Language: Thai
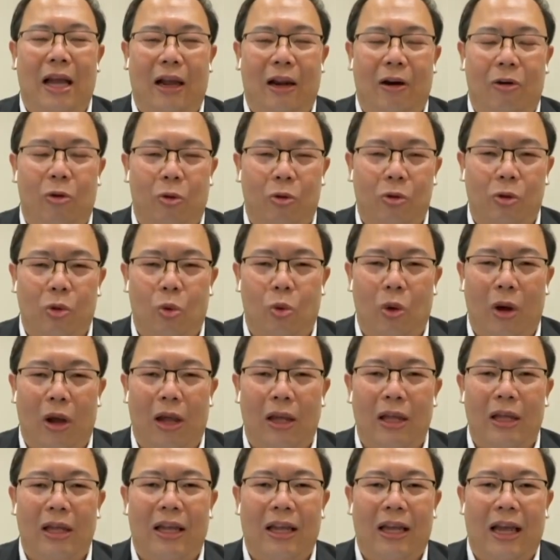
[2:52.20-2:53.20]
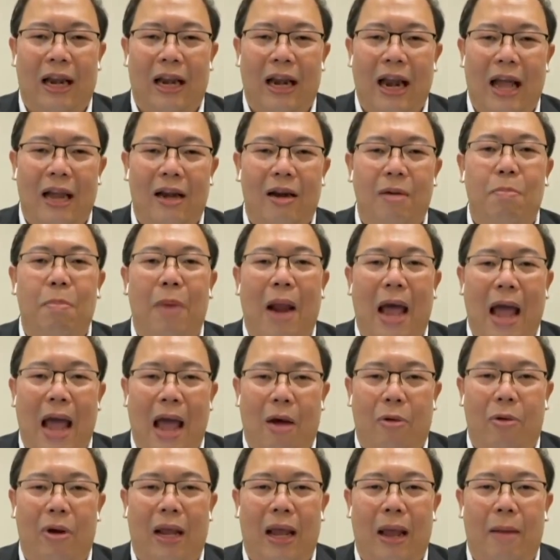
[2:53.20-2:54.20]
ยังลงตัวกันได้หรือเปล่า
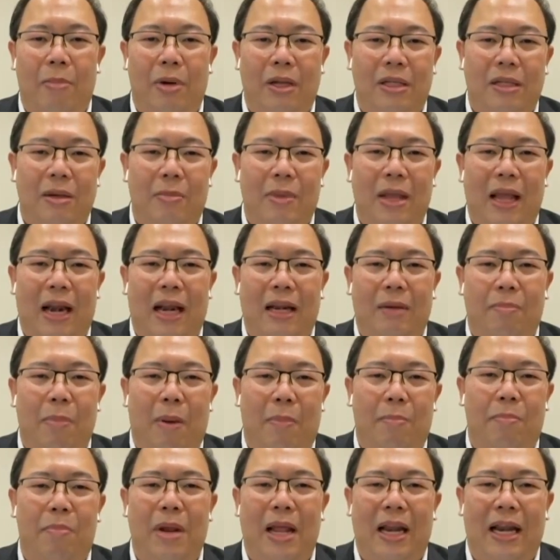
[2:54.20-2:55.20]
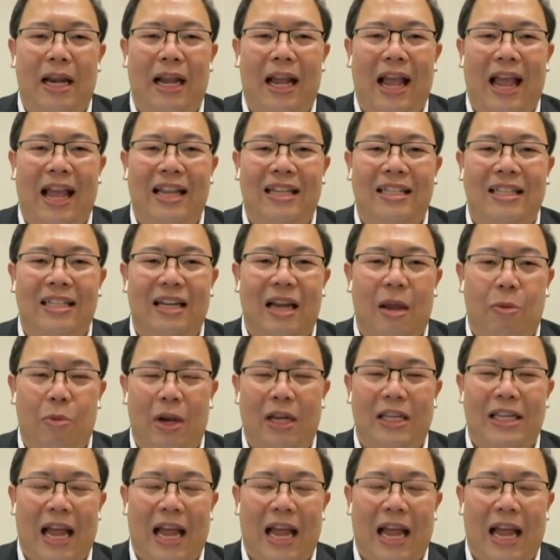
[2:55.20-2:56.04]
นะครับหรือจะมีอะไรปรับเปลี่ยนยังไงซึ่งในวัน